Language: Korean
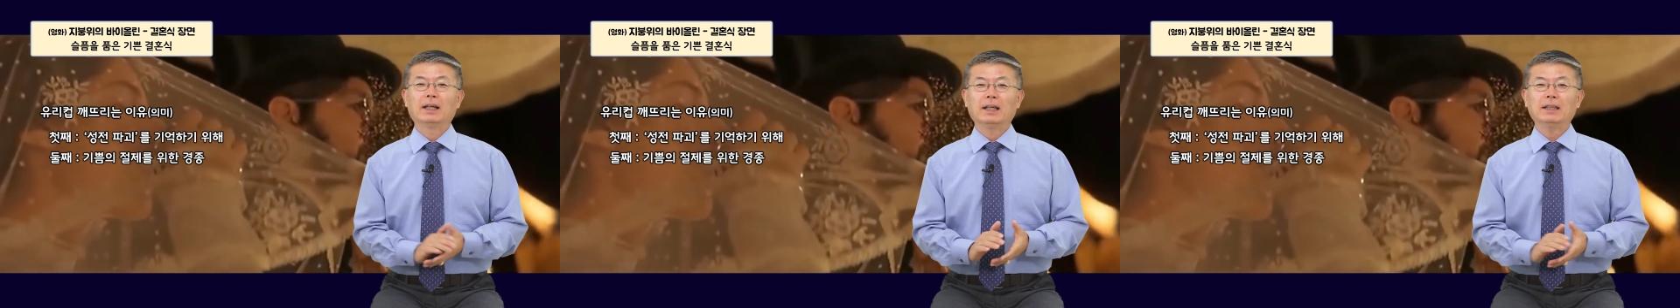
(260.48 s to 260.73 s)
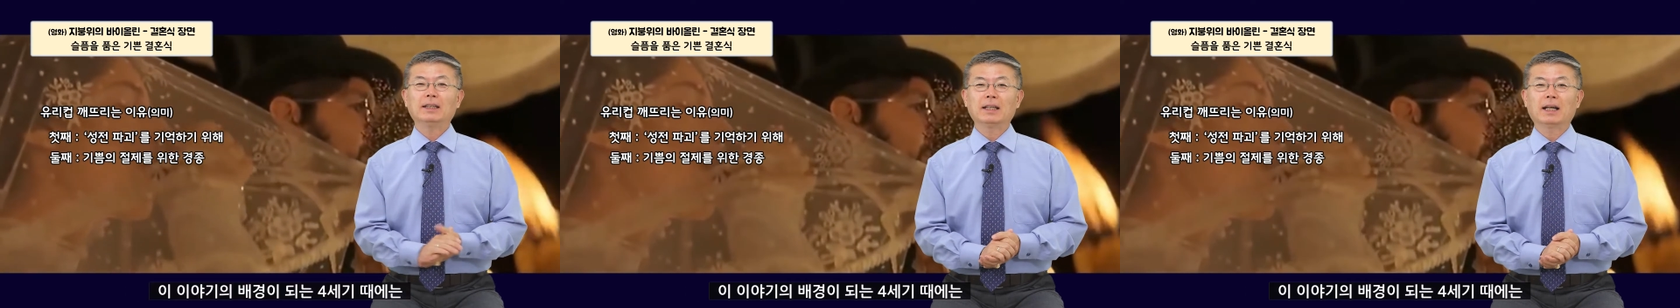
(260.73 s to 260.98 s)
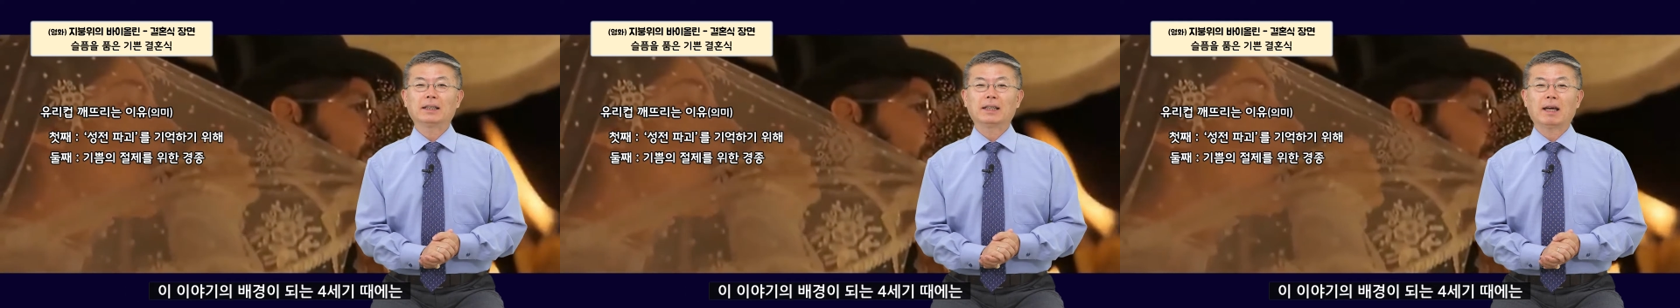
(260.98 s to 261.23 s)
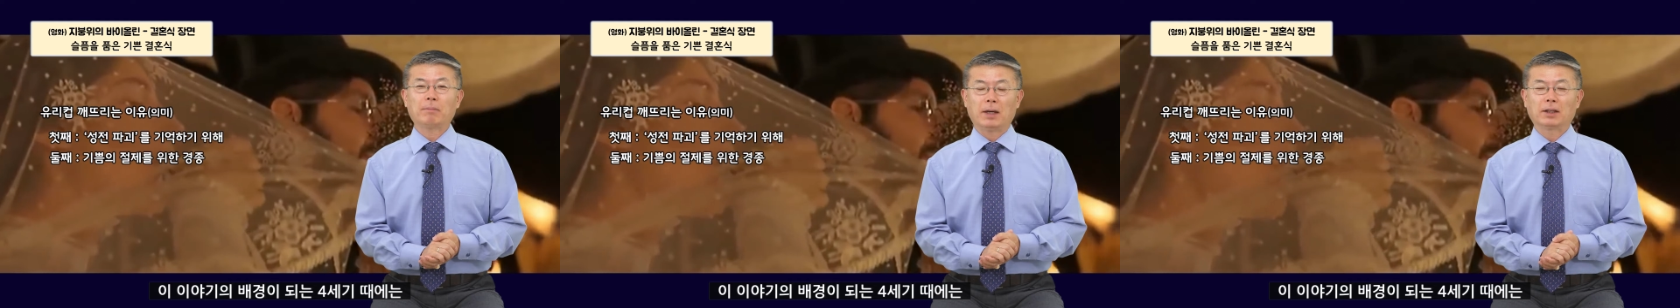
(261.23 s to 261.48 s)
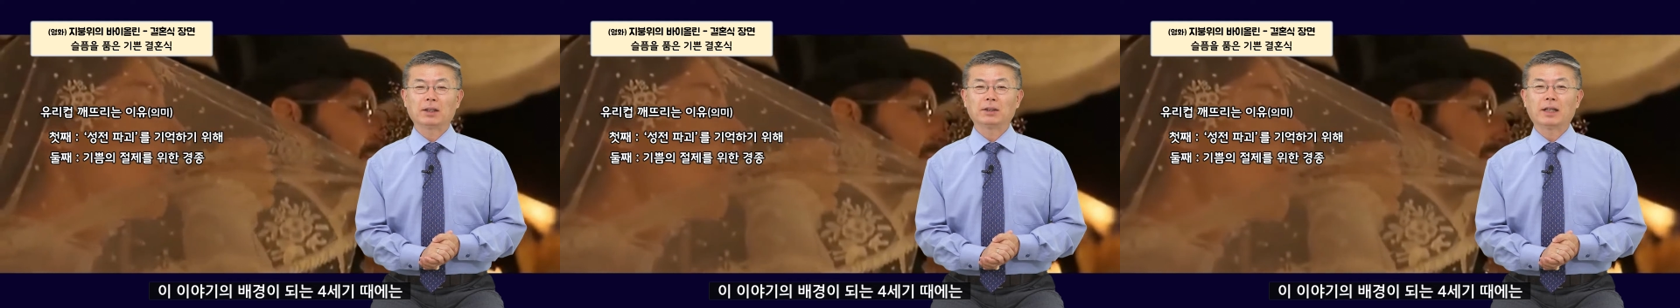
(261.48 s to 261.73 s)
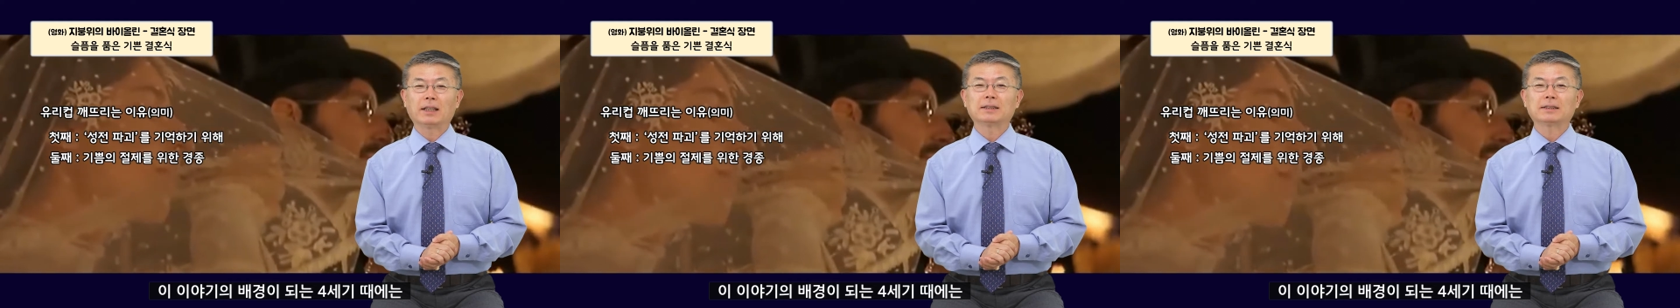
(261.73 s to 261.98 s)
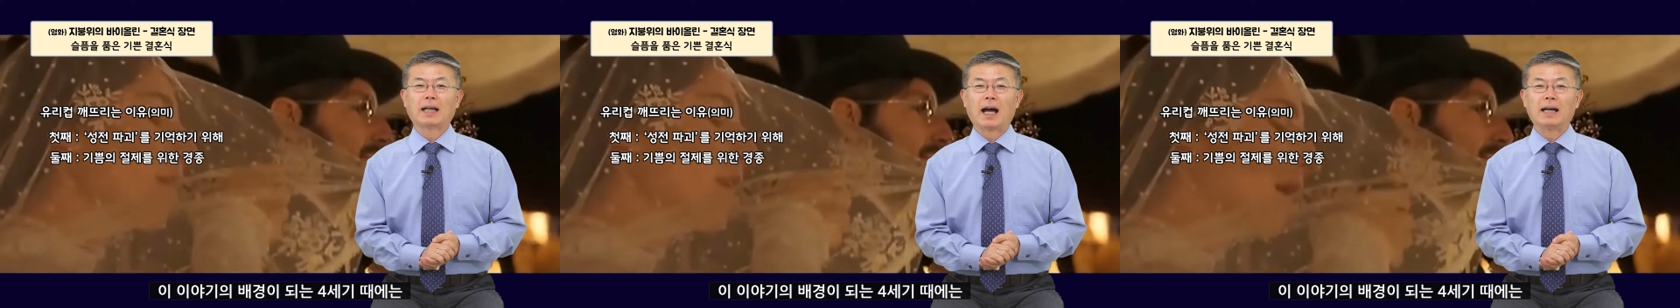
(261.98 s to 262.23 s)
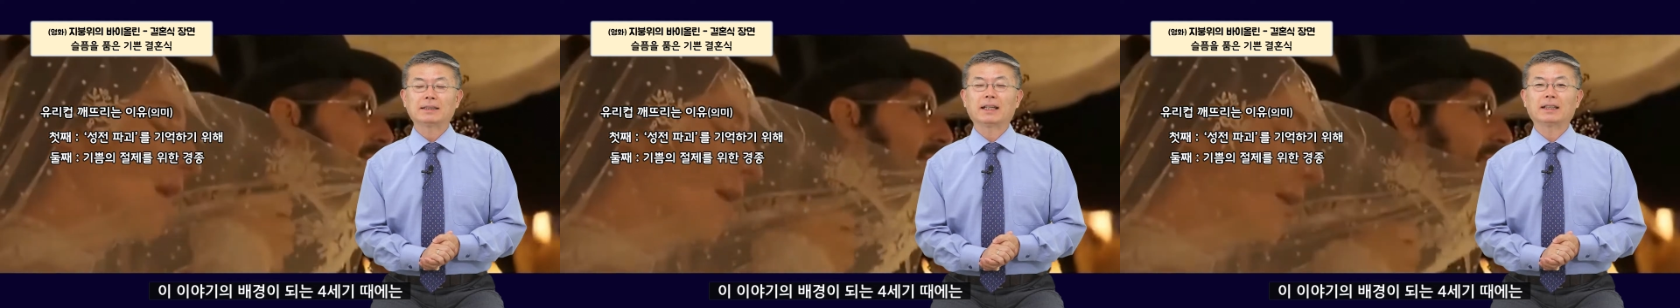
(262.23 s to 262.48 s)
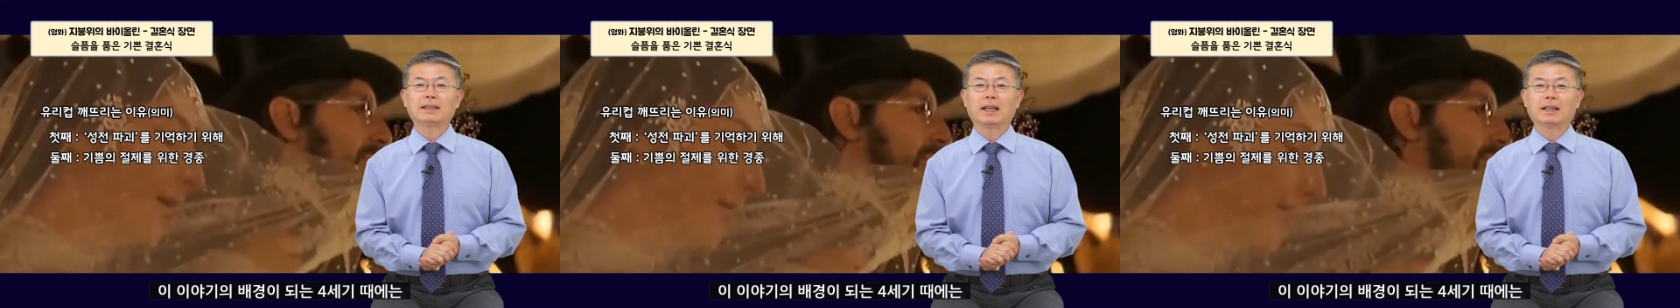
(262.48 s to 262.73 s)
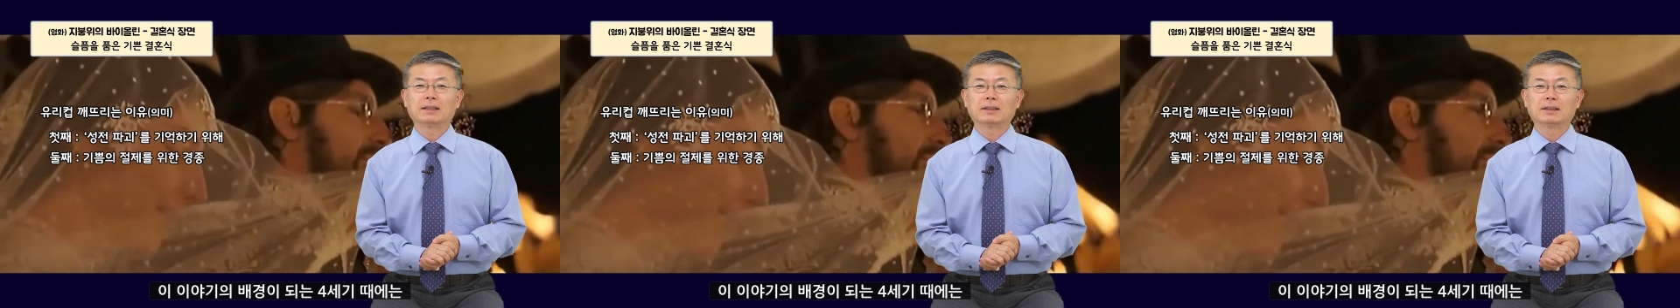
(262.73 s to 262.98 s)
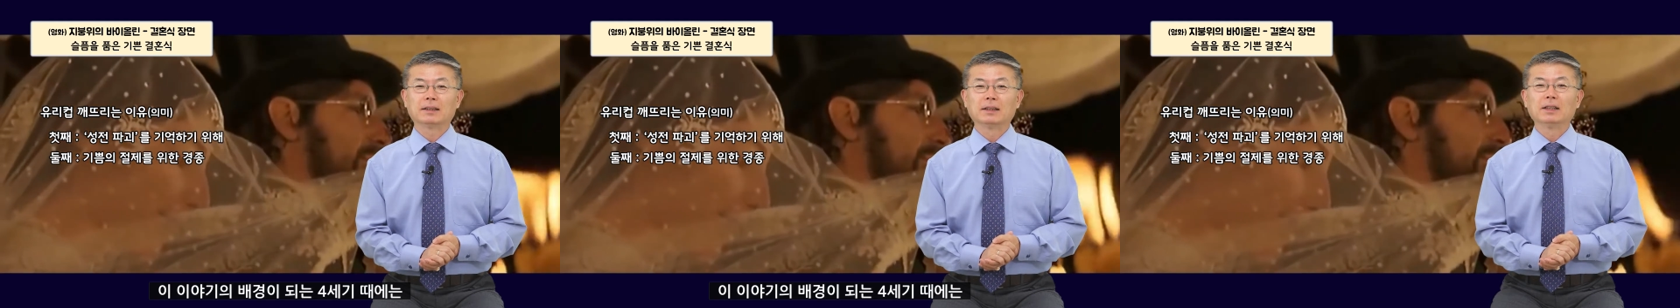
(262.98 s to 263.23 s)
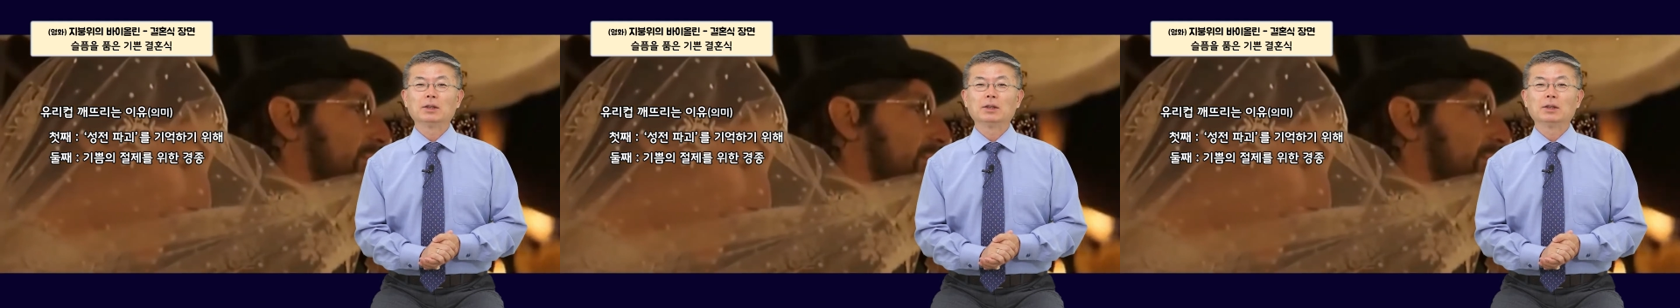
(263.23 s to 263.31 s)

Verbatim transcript: 이 이야기의 배경이 되는 4세기 때에는